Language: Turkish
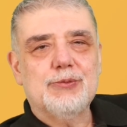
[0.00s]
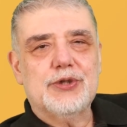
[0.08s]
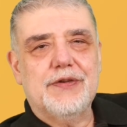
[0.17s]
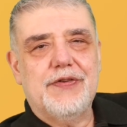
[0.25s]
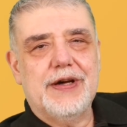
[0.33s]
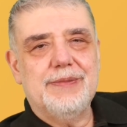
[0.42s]

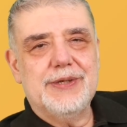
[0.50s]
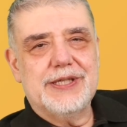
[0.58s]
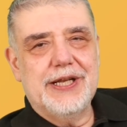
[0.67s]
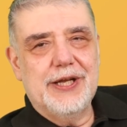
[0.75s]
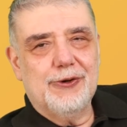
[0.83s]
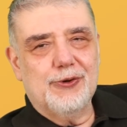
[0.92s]
bu sefer
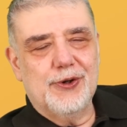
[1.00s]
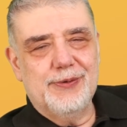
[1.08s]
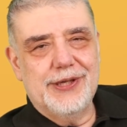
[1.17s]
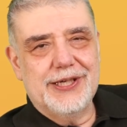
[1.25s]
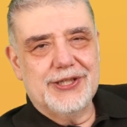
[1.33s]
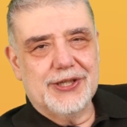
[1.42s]
mesele
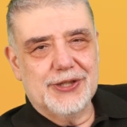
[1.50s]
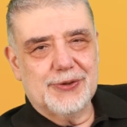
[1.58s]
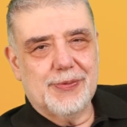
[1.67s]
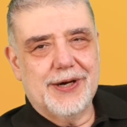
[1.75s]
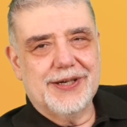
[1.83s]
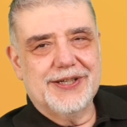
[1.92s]
ekonomiden
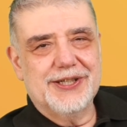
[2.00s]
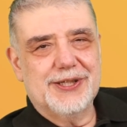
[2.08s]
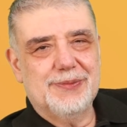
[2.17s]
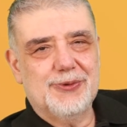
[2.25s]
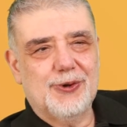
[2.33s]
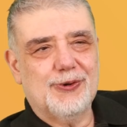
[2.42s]
çalışma
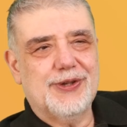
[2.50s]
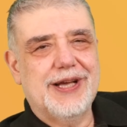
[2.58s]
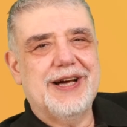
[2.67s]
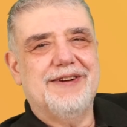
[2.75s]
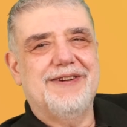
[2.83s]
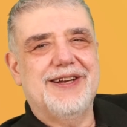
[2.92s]
arkadaşım, çok
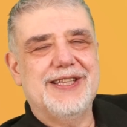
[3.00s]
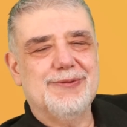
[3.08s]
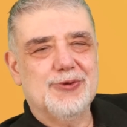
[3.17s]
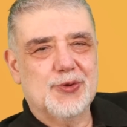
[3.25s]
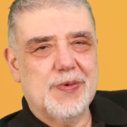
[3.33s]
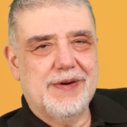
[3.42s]
değer
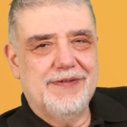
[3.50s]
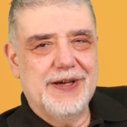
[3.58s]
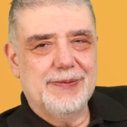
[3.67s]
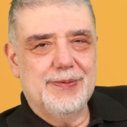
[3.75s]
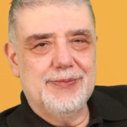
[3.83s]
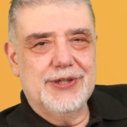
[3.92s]
verdiğim uzman
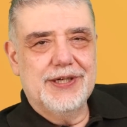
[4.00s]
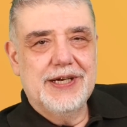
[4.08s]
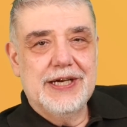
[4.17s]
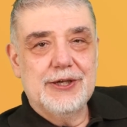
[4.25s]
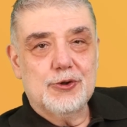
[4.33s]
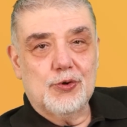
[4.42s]
ve
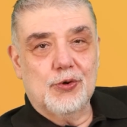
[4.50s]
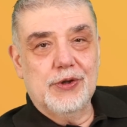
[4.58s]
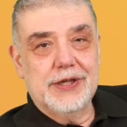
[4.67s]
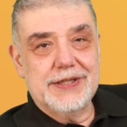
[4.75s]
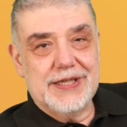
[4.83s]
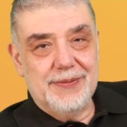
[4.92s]
yapımcı
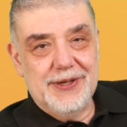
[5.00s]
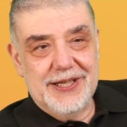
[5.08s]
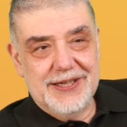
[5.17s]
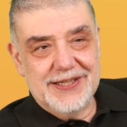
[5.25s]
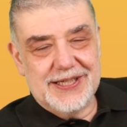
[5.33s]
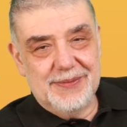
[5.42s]
sorulu,
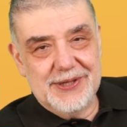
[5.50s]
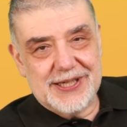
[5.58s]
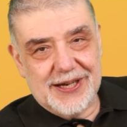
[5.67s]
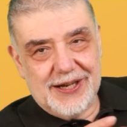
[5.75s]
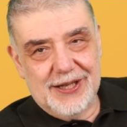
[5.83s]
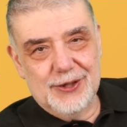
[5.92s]
Semih'le, Semih
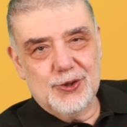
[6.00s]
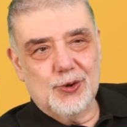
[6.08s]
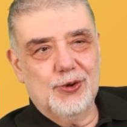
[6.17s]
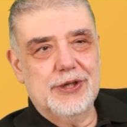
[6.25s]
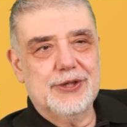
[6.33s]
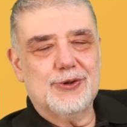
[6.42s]
Sakallı
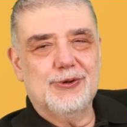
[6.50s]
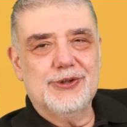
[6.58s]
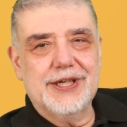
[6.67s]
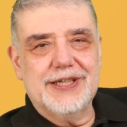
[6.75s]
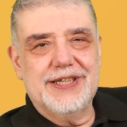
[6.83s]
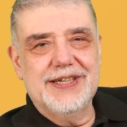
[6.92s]
soruları
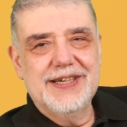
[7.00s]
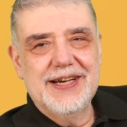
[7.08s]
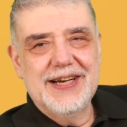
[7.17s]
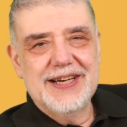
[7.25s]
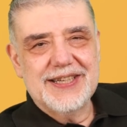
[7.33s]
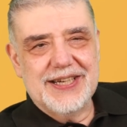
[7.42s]
soracak ki
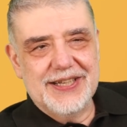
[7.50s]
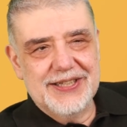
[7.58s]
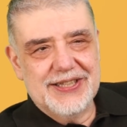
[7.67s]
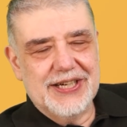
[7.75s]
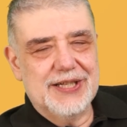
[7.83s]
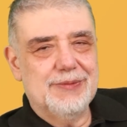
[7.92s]

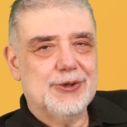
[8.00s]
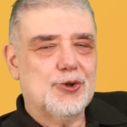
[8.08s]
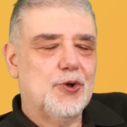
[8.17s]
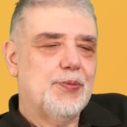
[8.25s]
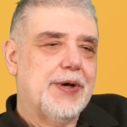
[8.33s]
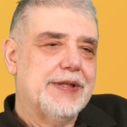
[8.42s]
kendi kendime
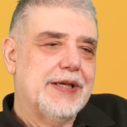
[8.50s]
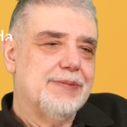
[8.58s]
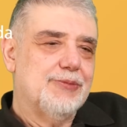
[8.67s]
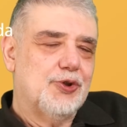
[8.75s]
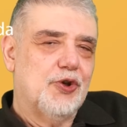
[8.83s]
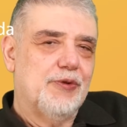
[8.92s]
sorup
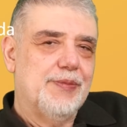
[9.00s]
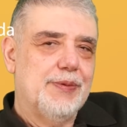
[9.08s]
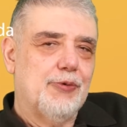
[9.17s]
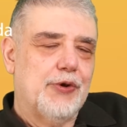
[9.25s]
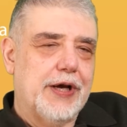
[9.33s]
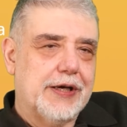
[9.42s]
anlatmış
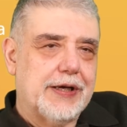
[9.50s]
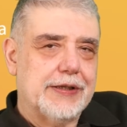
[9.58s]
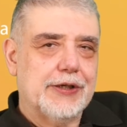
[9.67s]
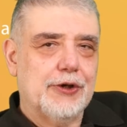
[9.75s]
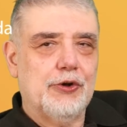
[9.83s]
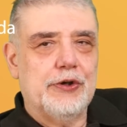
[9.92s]
olmayayım. Onu
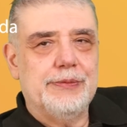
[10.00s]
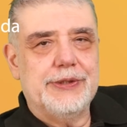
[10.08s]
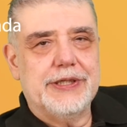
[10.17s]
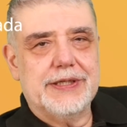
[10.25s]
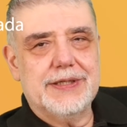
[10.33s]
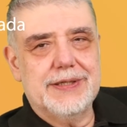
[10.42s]
ekranda
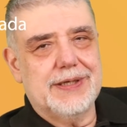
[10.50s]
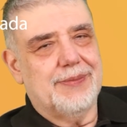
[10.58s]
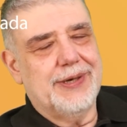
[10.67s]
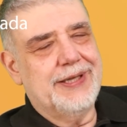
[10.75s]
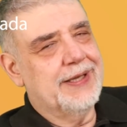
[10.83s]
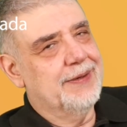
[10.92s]
görmeyeceksiniz
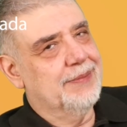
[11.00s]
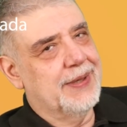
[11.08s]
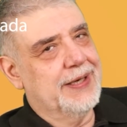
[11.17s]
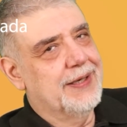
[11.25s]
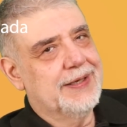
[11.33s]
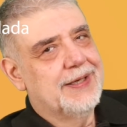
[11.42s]
ama inanın
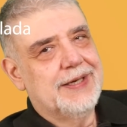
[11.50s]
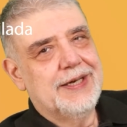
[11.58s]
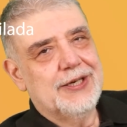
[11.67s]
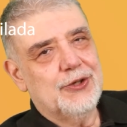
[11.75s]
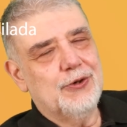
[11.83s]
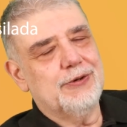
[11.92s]
bana
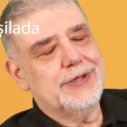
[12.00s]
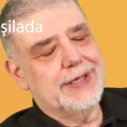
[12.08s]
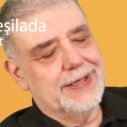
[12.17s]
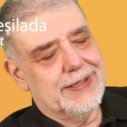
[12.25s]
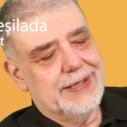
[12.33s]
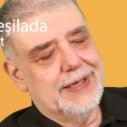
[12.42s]

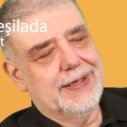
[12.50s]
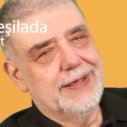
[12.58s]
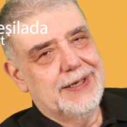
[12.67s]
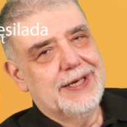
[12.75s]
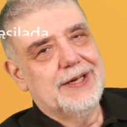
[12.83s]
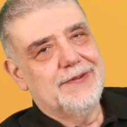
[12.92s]
görseniz de
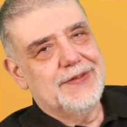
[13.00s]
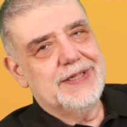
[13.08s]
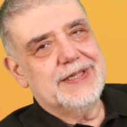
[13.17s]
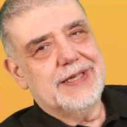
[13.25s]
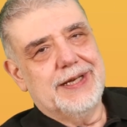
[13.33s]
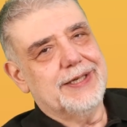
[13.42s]

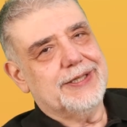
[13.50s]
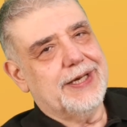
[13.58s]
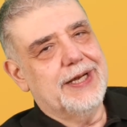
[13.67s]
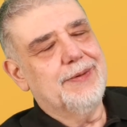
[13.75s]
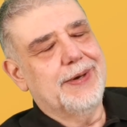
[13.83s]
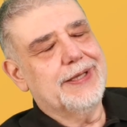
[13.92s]
fiziksel
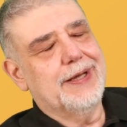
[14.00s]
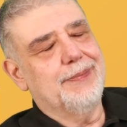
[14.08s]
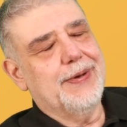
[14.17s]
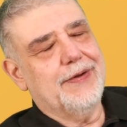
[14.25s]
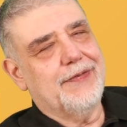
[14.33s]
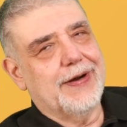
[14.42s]
aşk hali
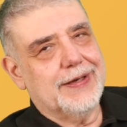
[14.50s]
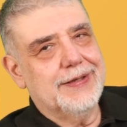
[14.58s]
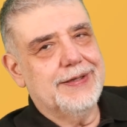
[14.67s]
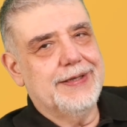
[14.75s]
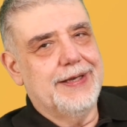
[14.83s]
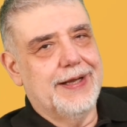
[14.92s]
benden pek
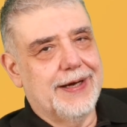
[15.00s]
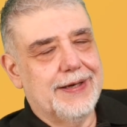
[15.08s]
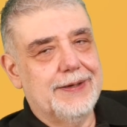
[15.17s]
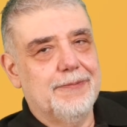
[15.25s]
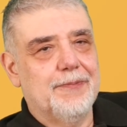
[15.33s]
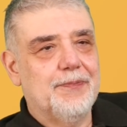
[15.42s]
farklı değil
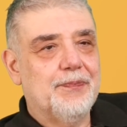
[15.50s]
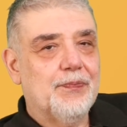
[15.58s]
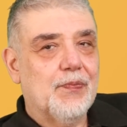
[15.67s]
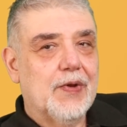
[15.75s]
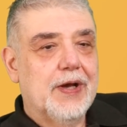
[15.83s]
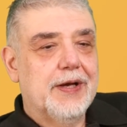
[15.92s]
yani.